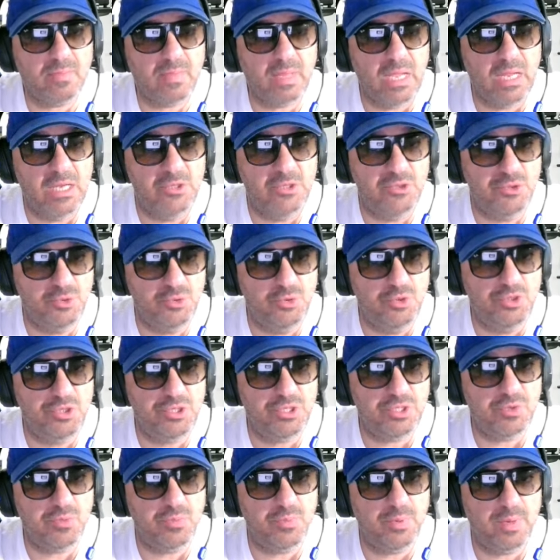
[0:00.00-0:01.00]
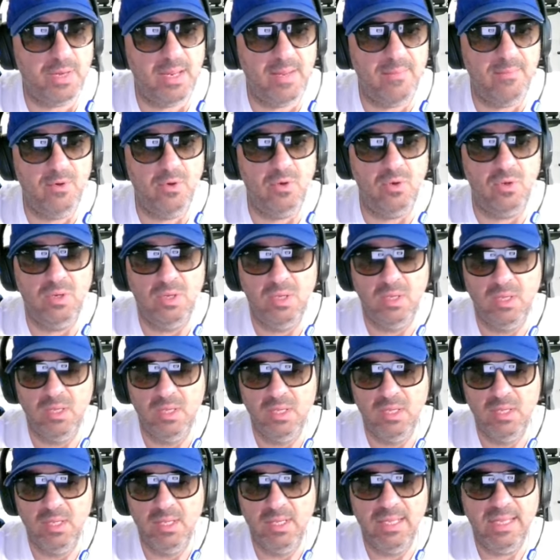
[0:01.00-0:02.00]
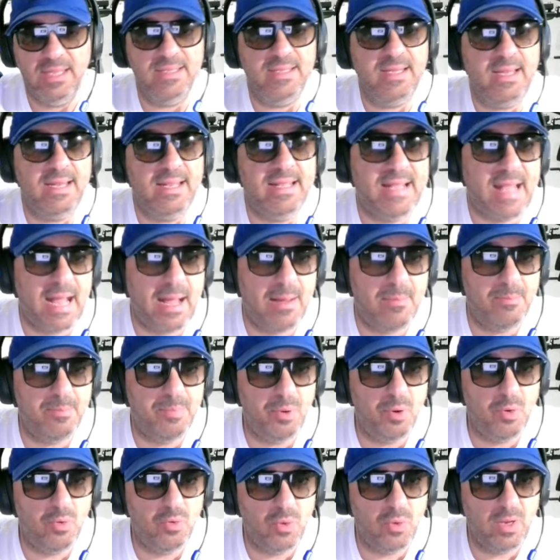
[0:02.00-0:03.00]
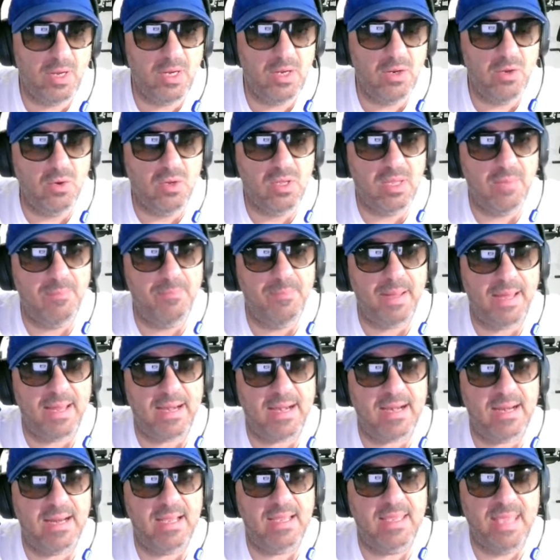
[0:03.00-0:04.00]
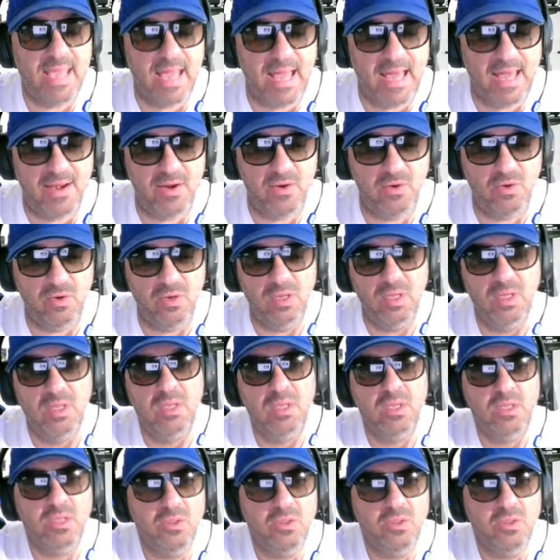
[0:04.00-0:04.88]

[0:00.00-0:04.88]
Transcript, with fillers: è il giudice supremo ed è il campo quello che parla chiaro.